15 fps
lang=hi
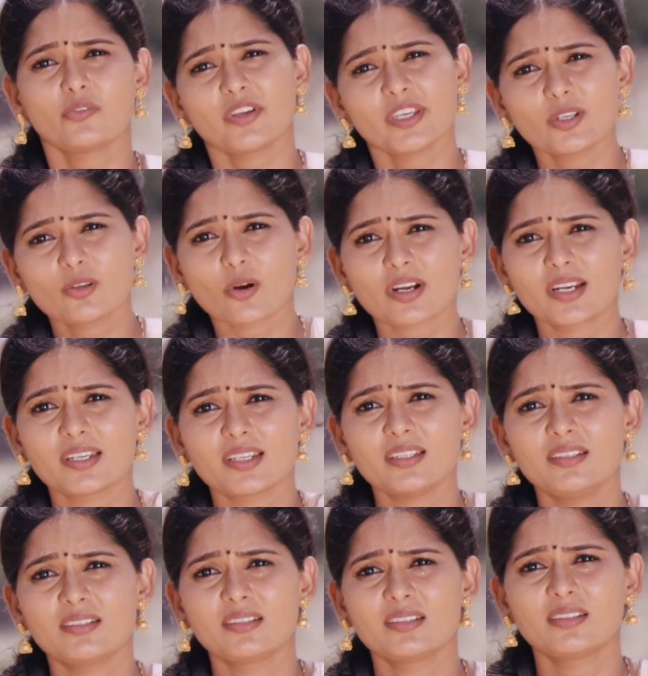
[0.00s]
तुम ही
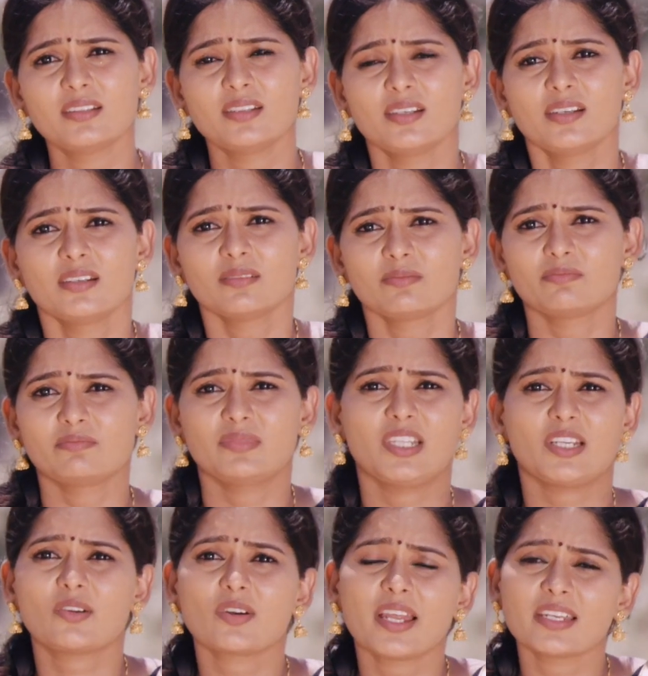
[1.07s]
बताओ
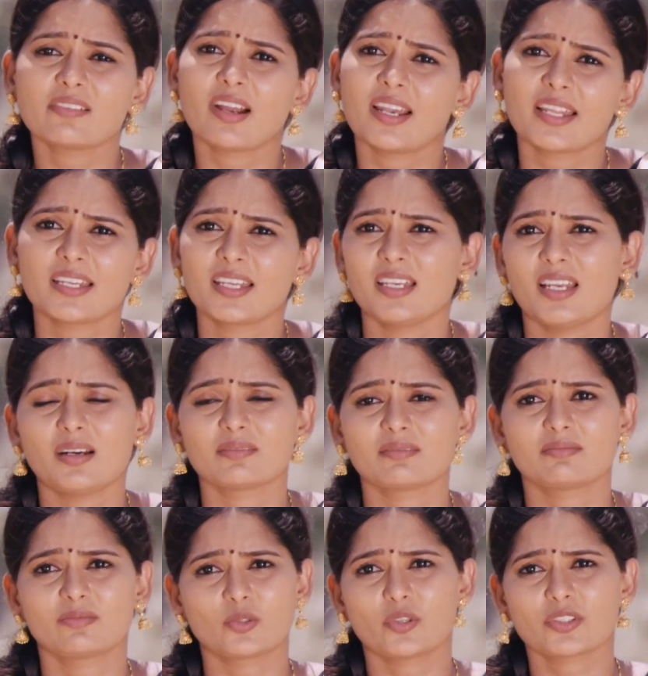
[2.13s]
एक अभागिन को
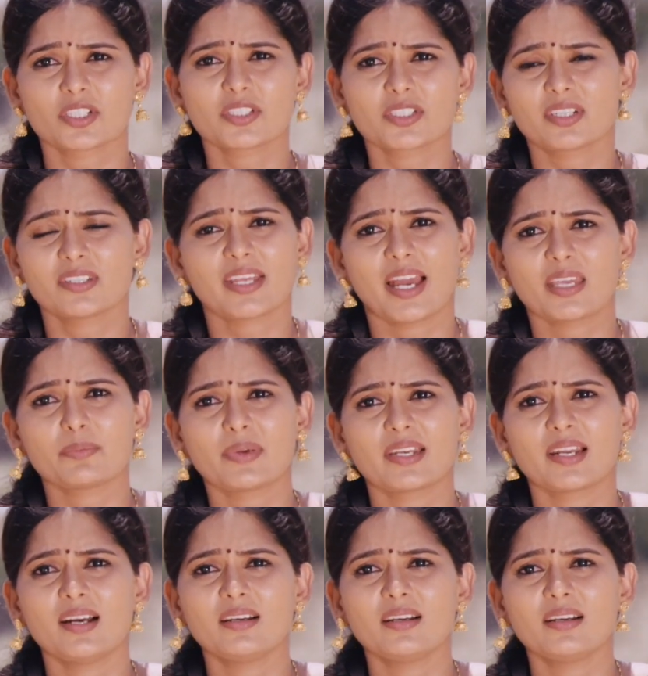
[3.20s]
दुख देना ठीक है